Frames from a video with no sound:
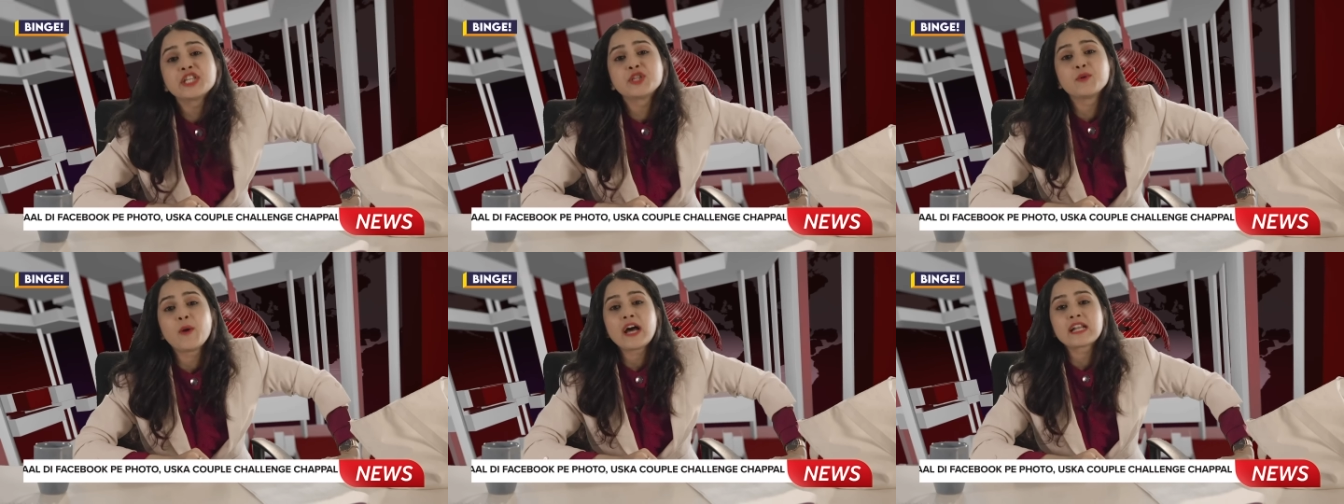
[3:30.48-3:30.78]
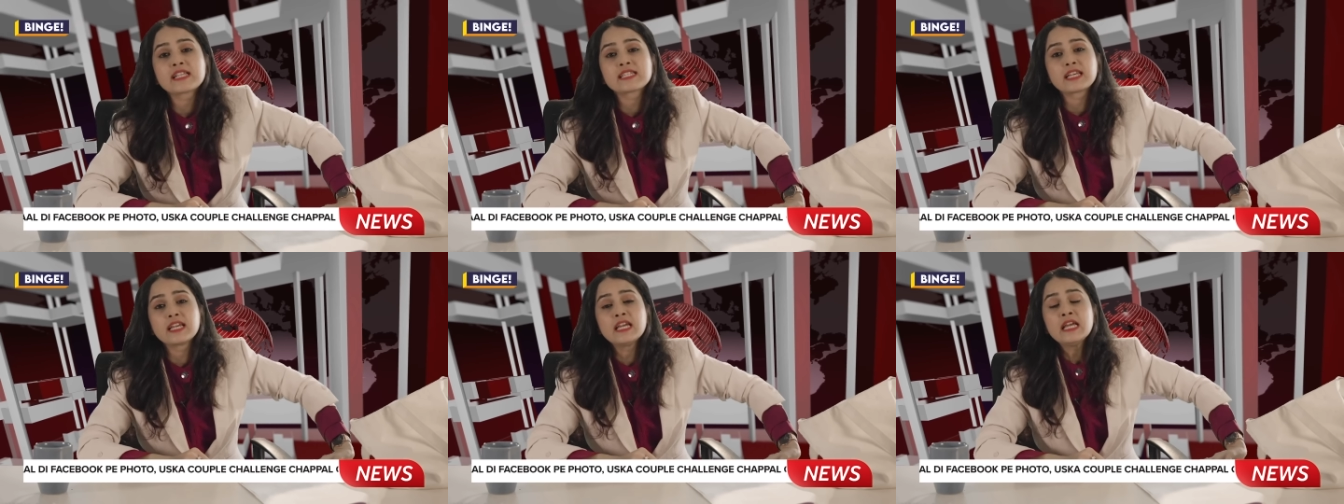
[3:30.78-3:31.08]

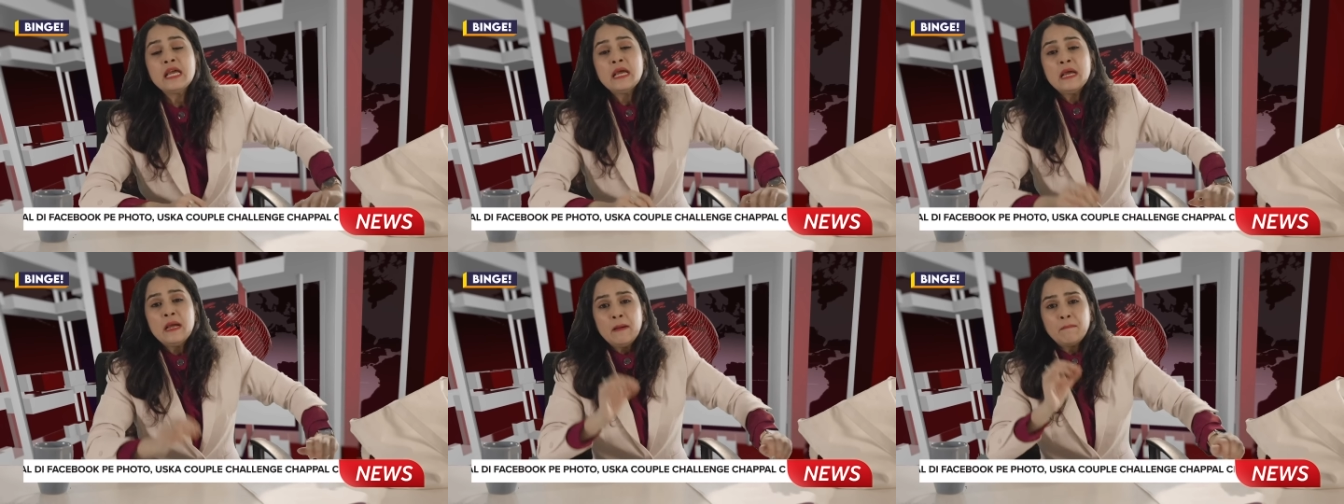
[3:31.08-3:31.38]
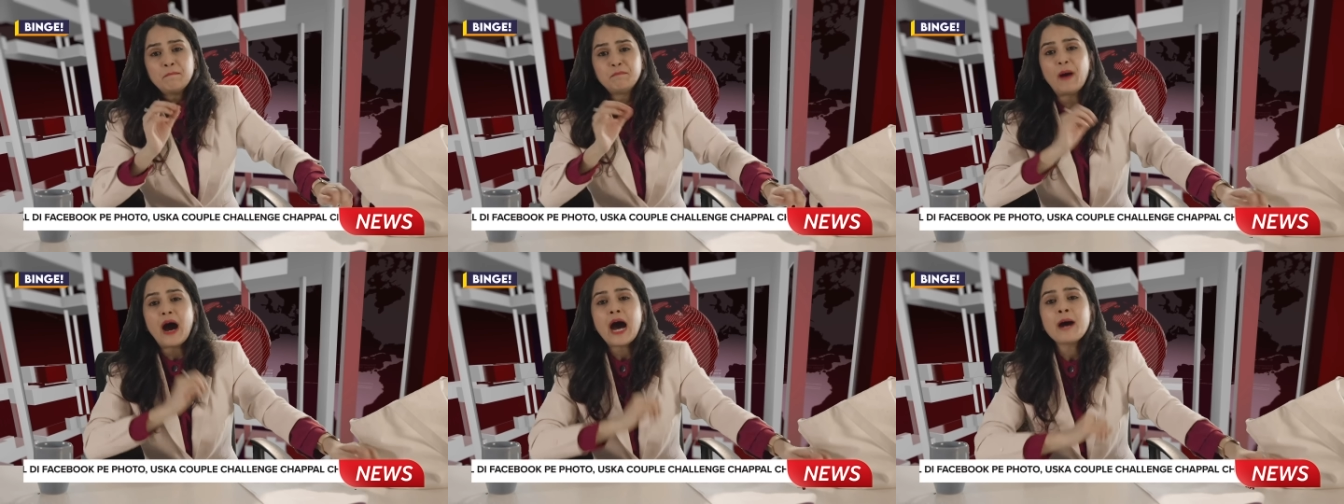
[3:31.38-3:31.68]
हरिद्वार से
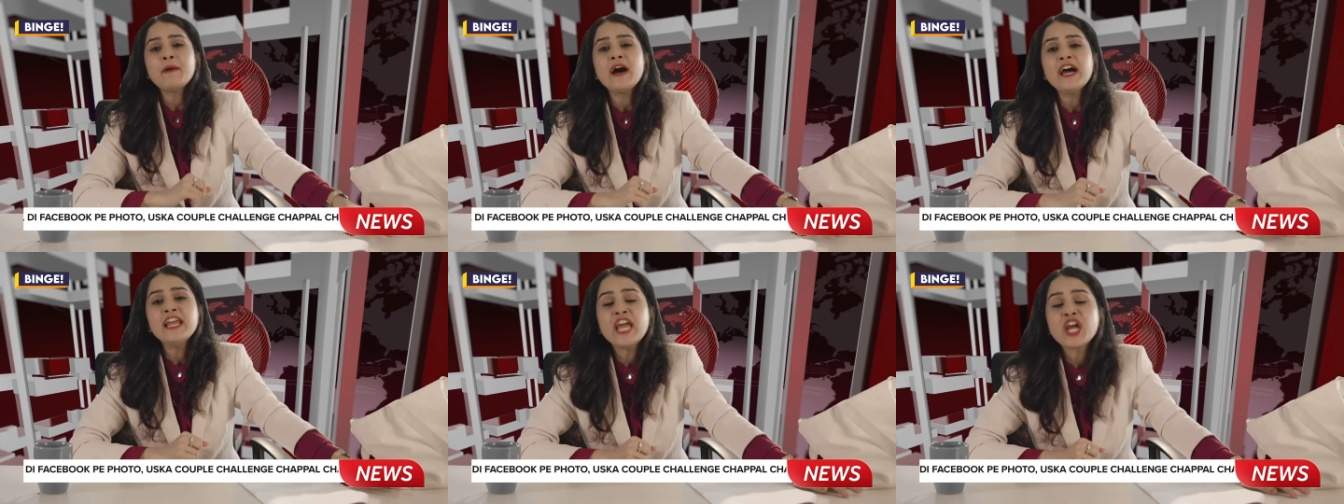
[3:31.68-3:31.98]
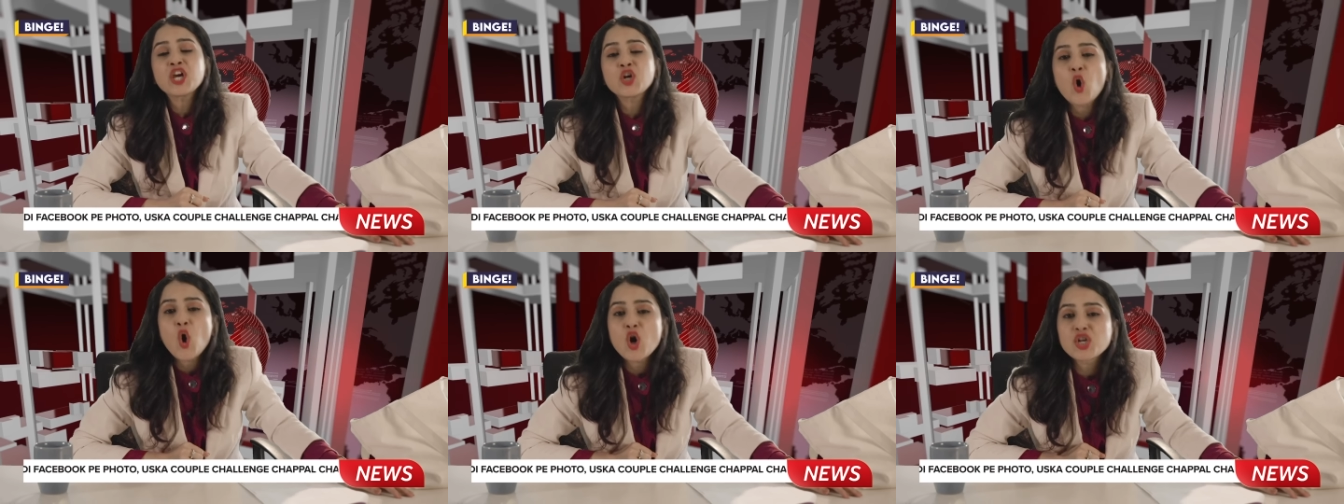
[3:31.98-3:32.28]
बाबा
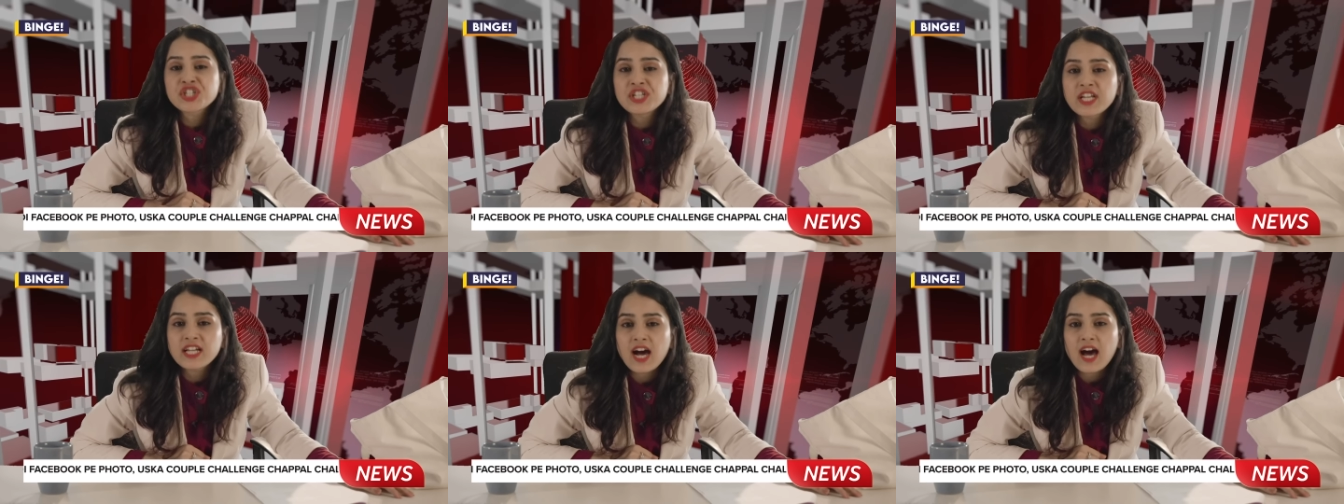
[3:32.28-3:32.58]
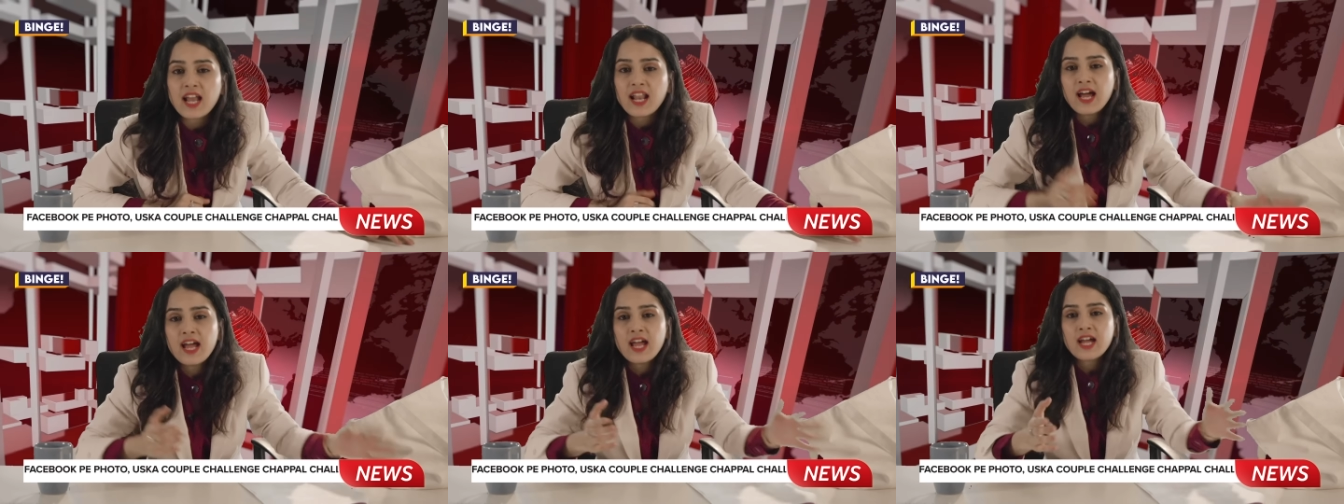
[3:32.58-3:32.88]
ने खोज
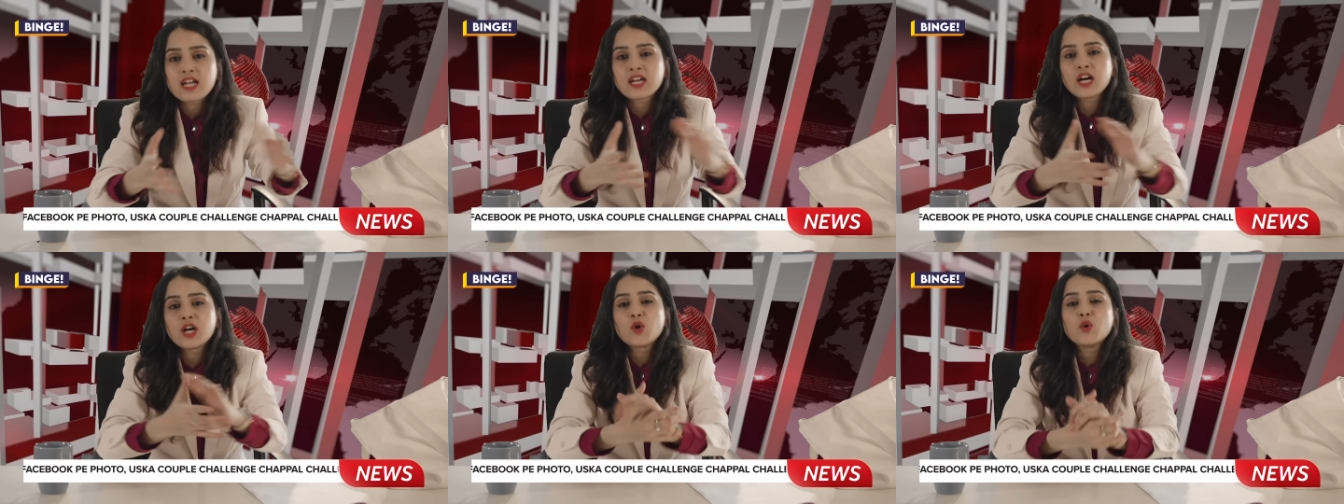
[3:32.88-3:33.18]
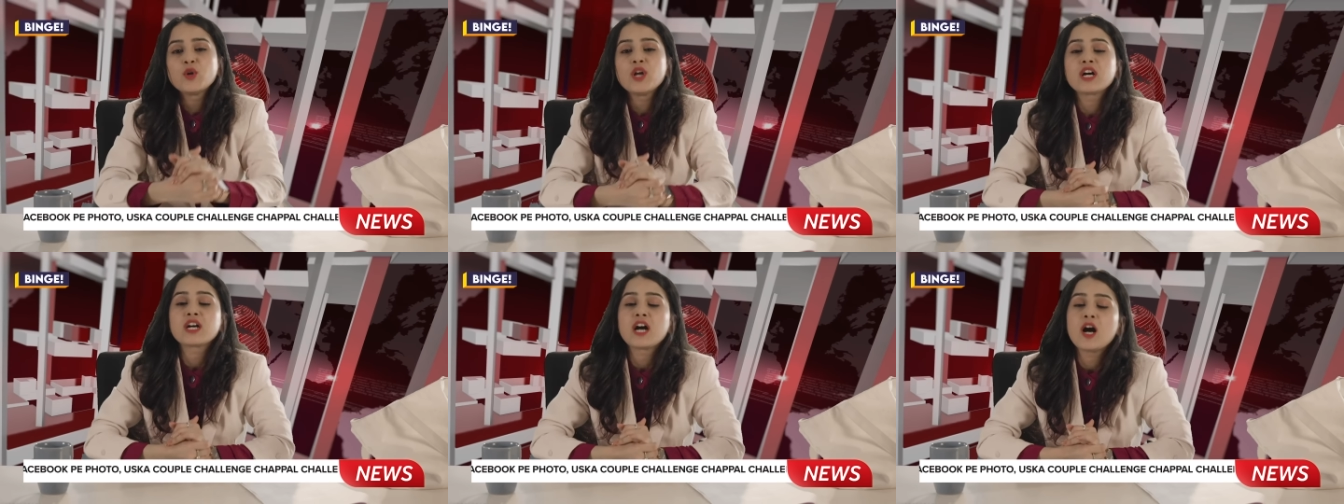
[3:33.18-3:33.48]
निकाला है
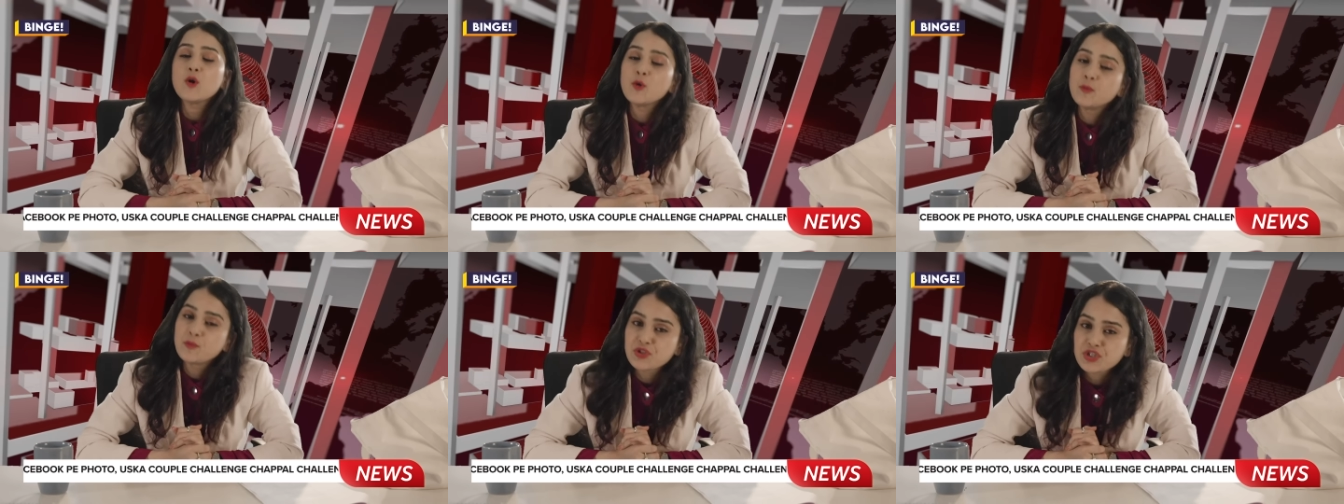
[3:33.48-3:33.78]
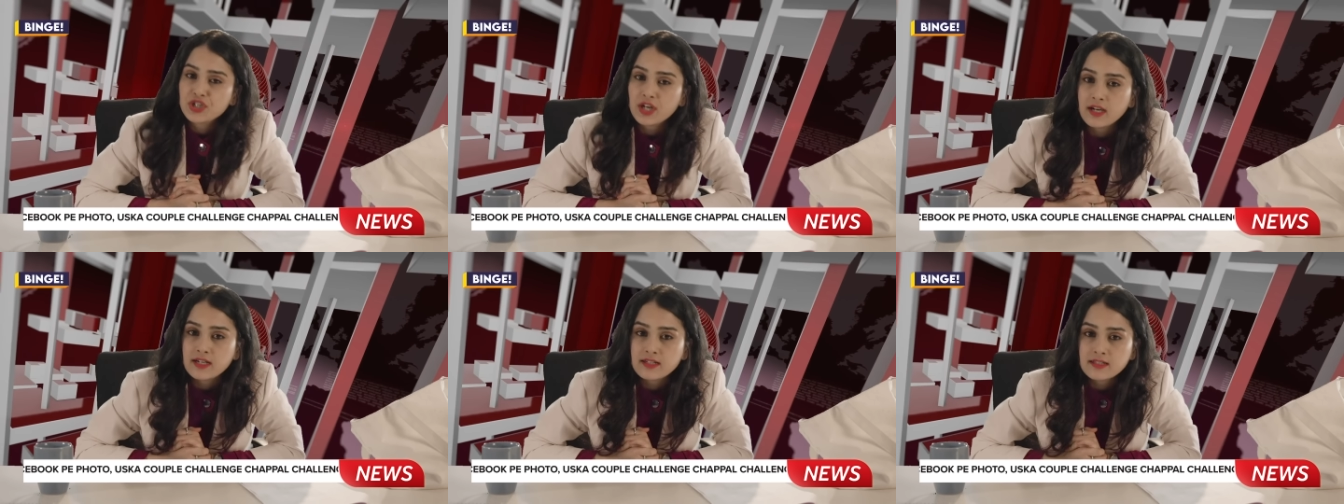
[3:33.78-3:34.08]
कोरोना का
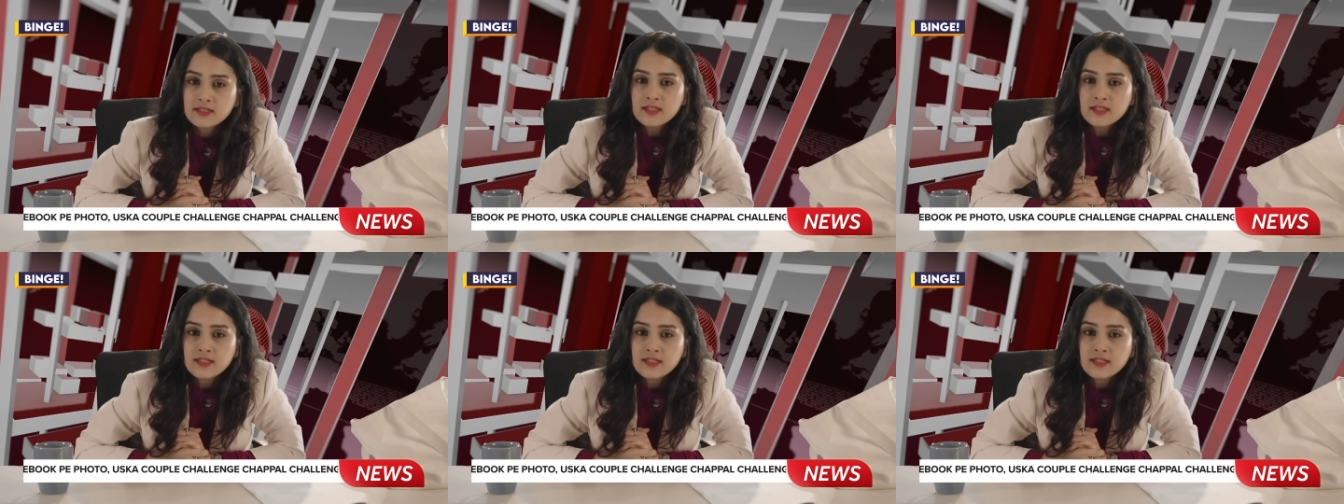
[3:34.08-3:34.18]
उपचार